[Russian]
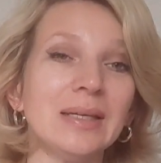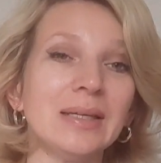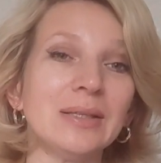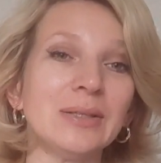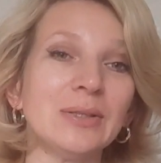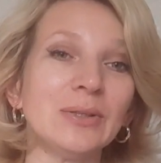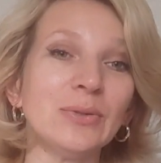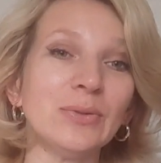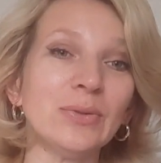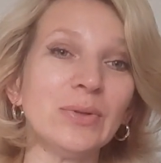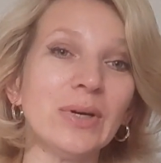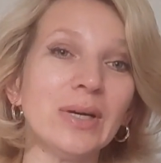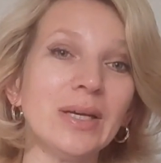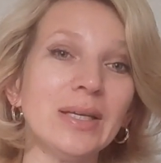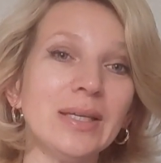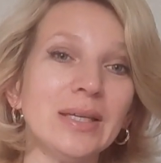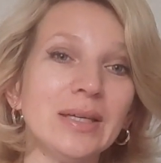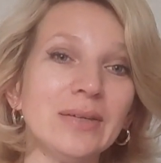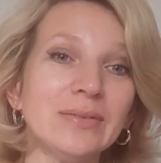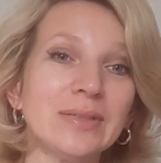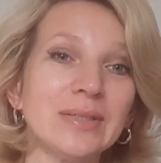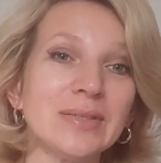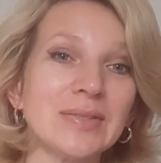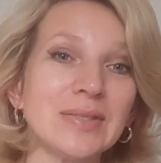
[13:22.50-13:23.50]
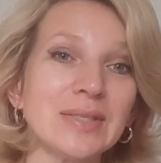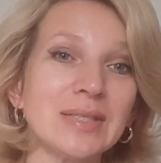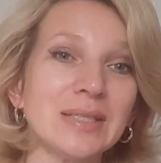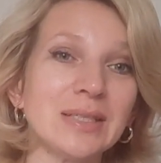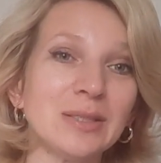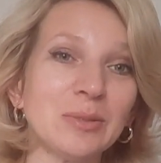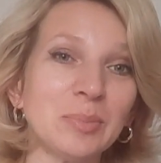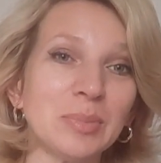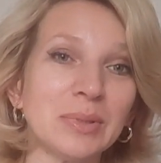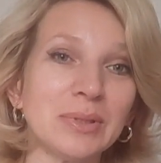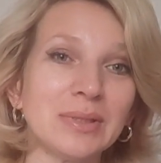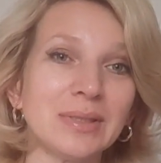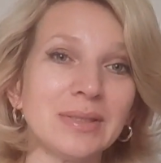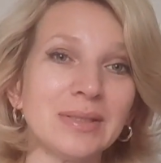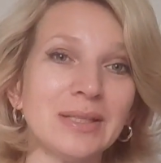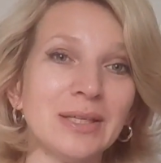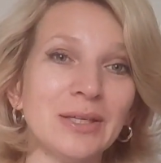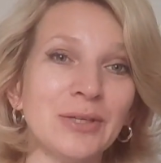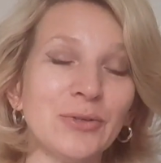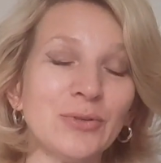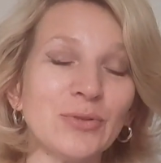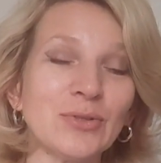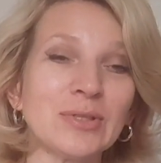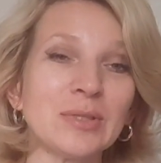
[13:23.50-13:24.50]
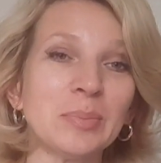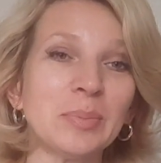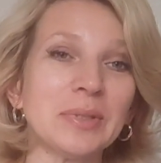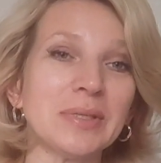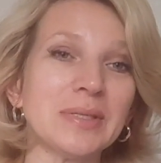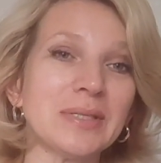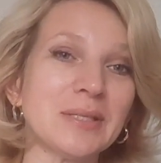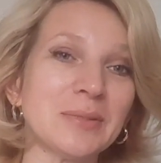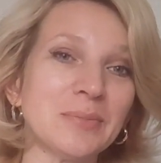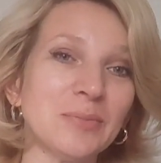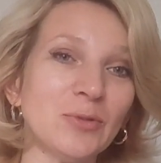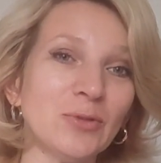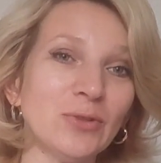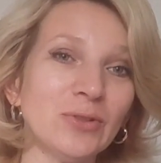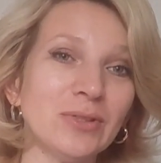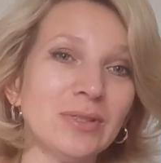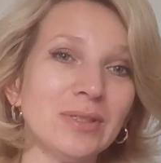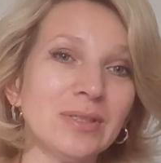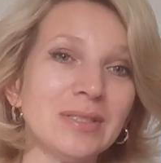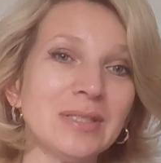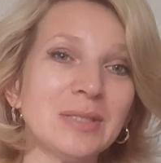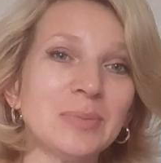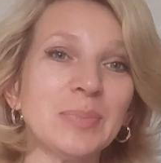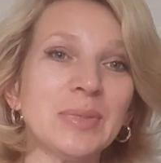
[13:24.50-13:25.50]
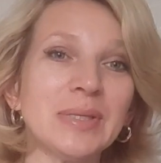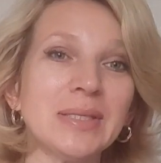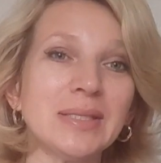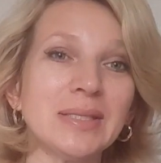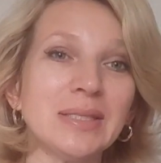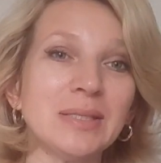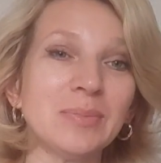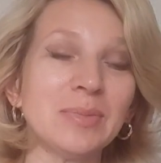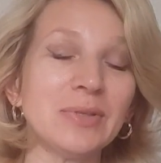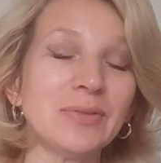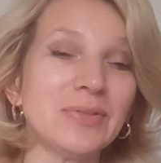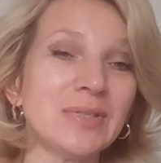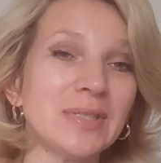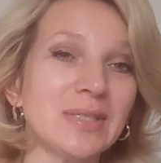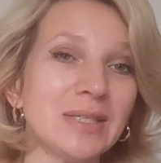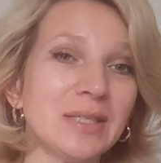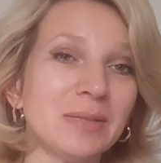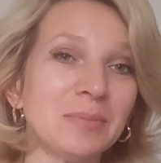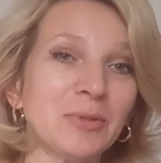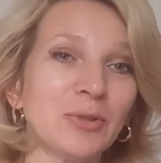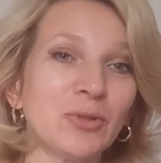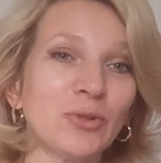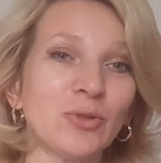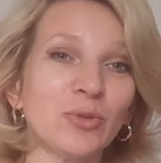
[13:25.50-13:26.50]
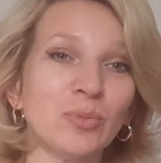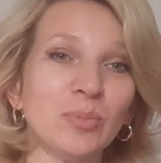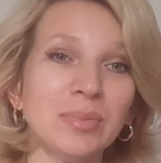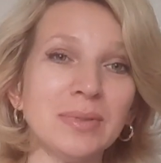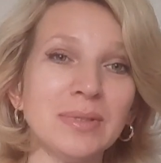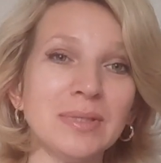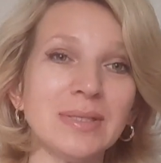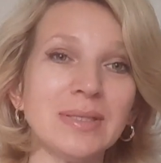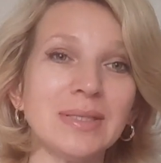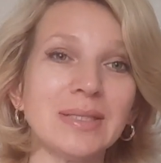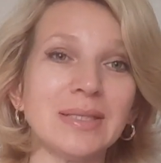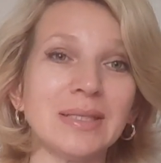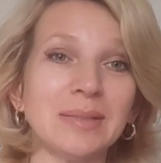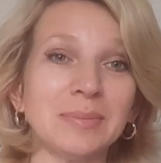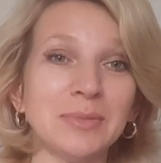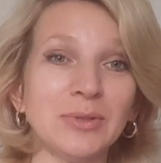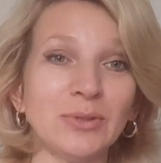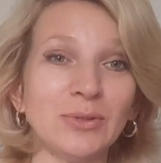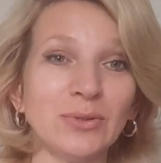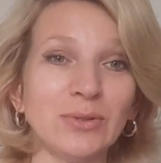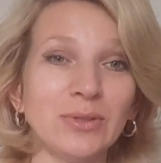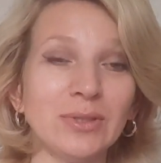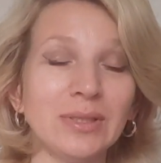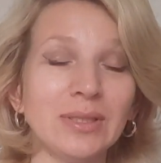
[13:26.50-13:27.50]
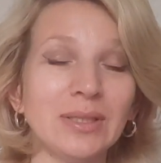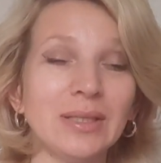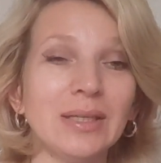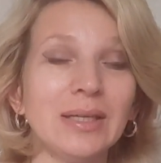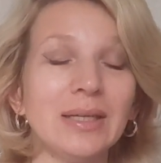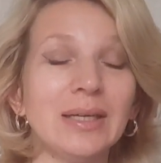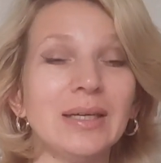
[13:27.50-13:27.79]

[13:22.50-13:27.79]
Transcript: Ну, а я вас всех благодарю за просмотр. Спасибо всем, кто был со мной.